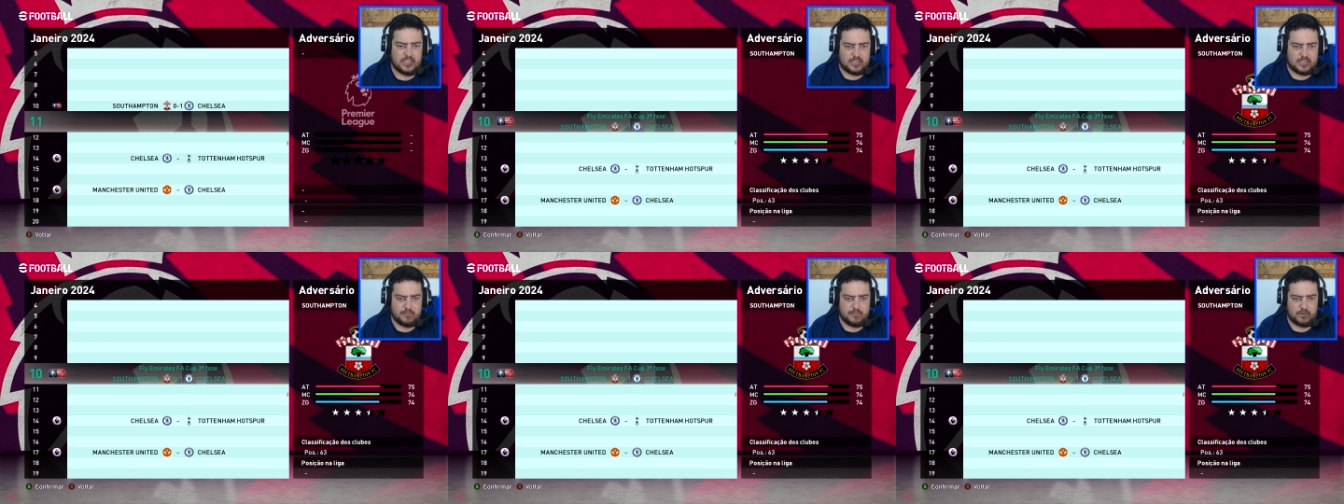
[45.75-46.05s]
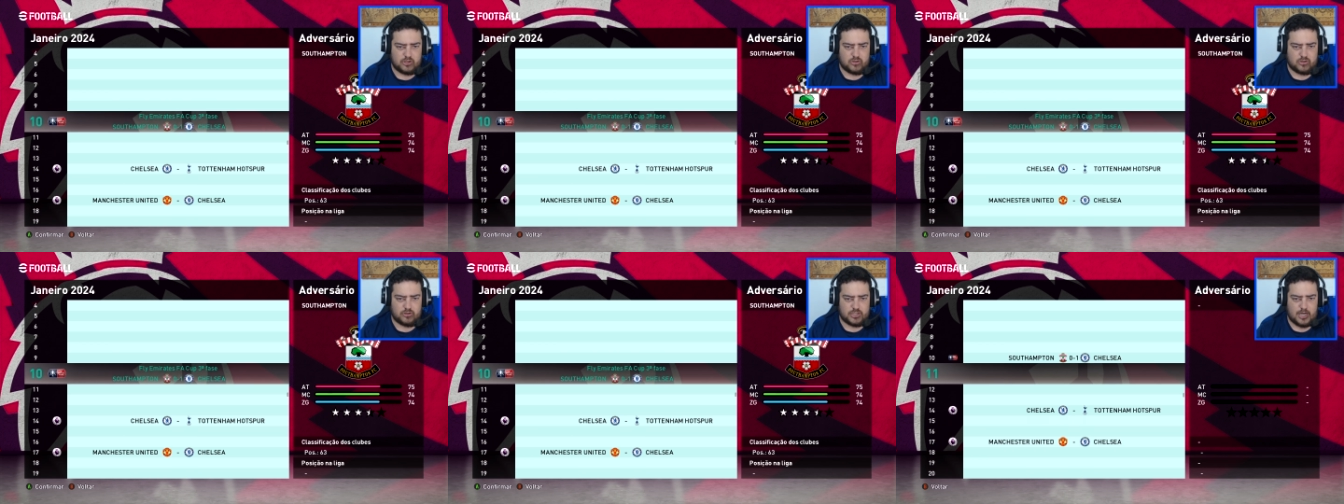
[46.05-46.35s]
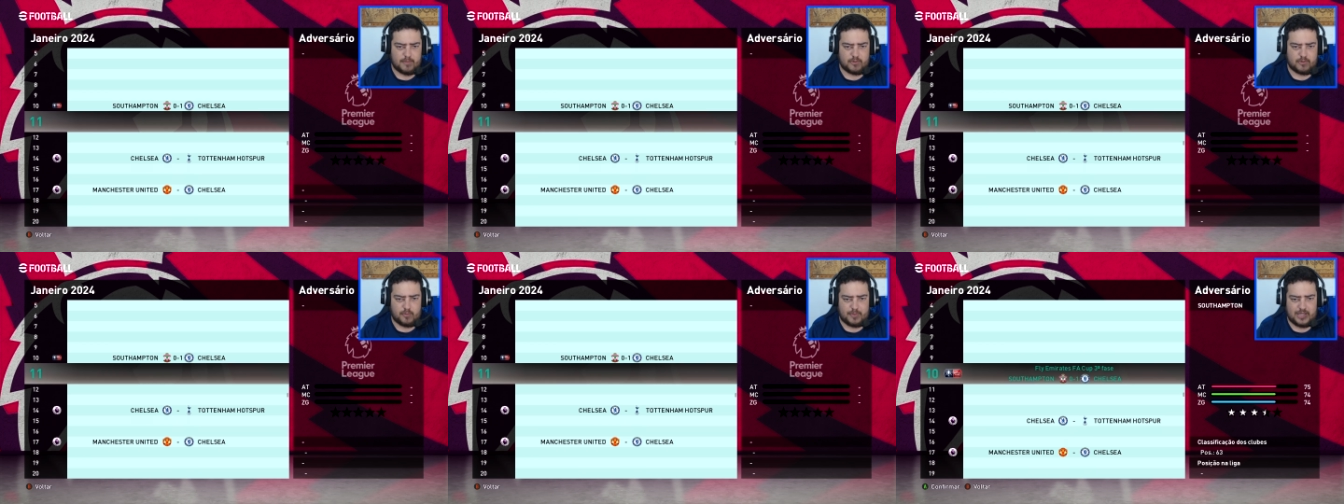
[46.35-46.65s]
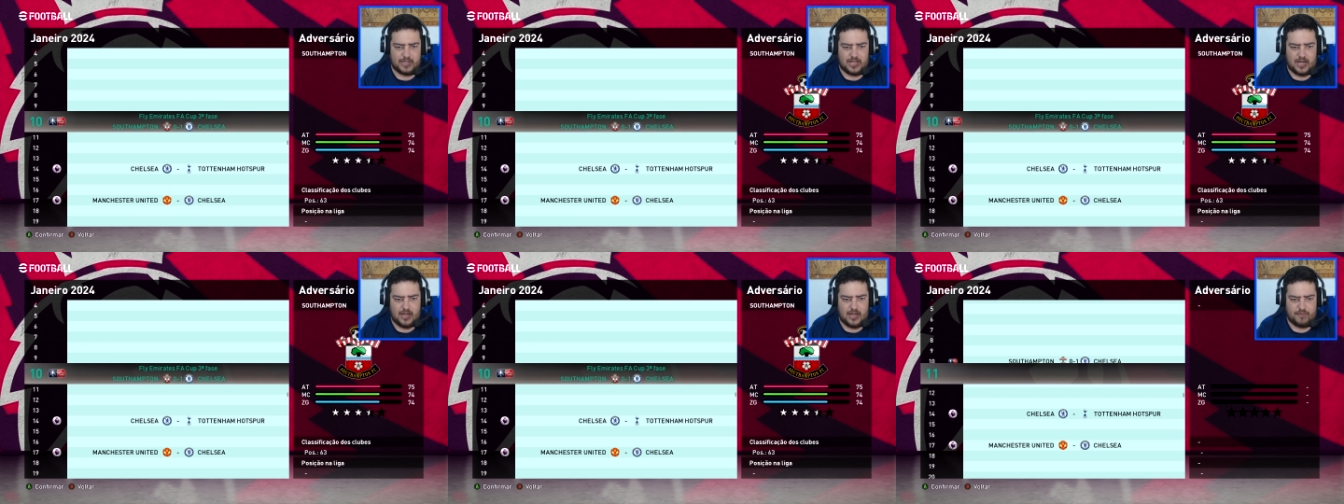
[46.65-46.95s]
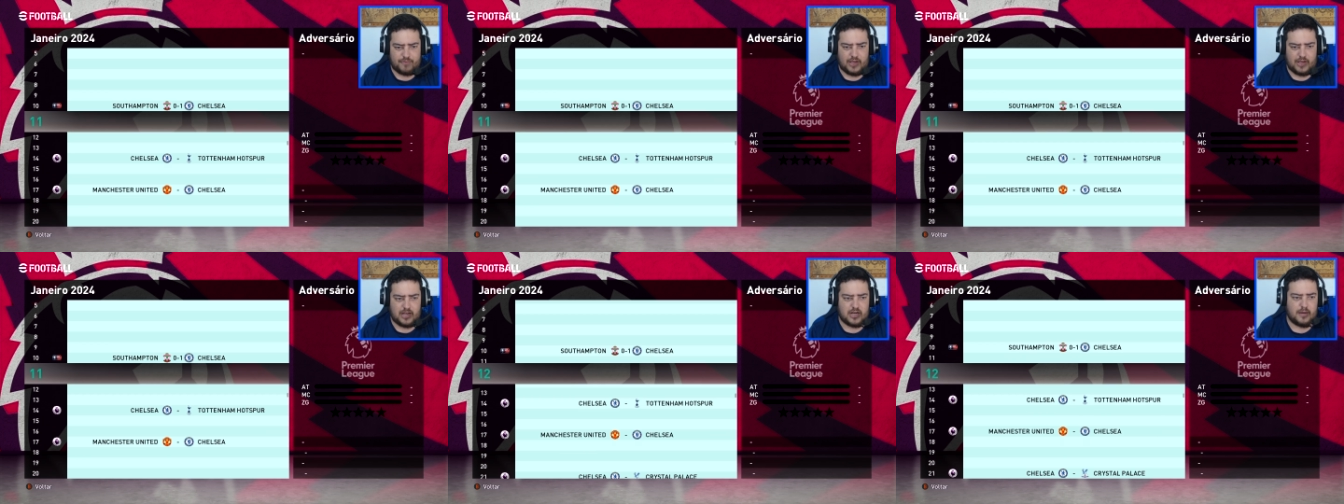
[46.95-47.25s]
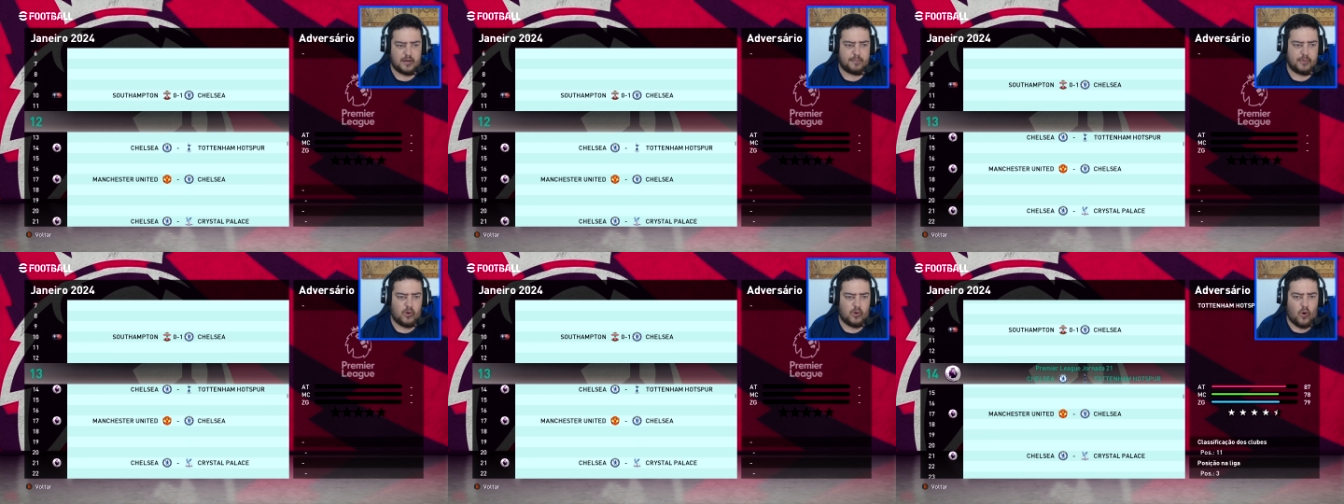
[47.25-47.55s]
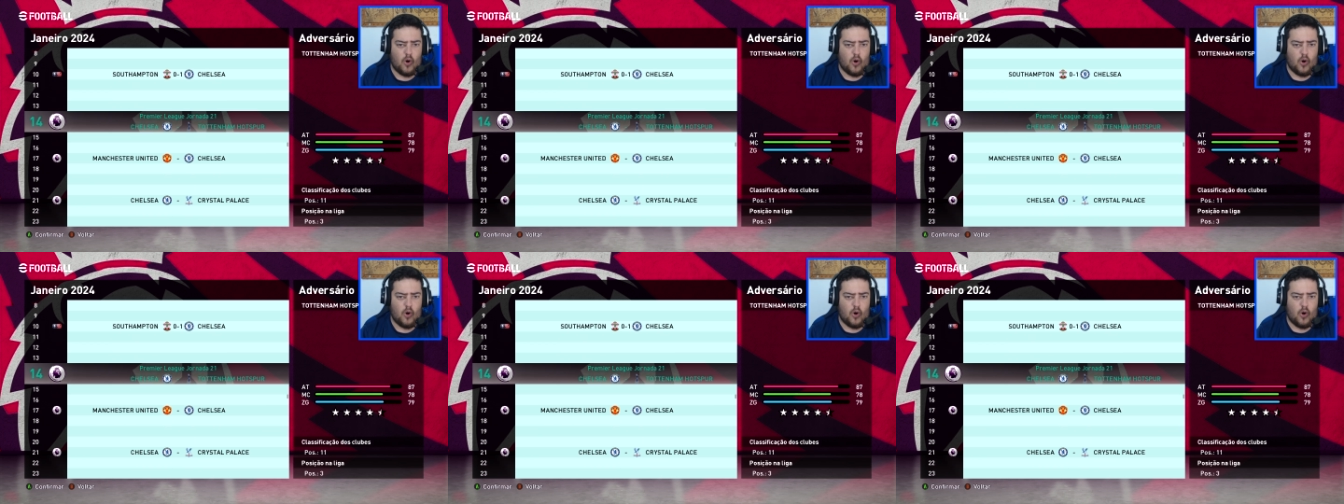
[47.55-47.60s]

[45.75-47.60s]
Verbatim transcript: em cima do Southampton pela FA Cup.